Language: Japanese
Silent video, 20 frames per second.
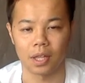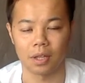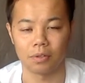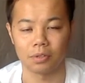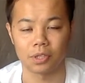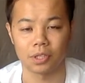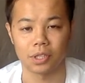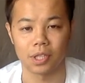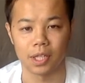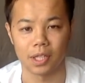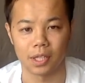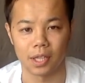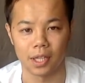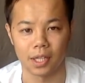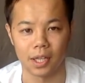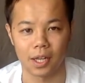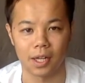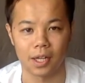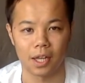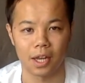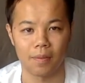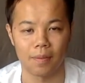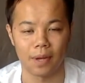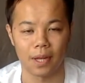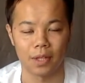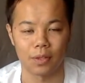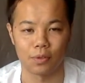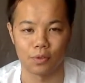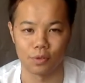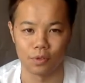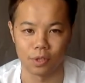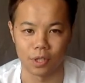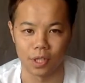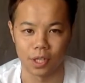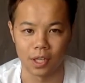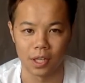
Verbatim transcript: 楽しんでいっていただければなというふうに、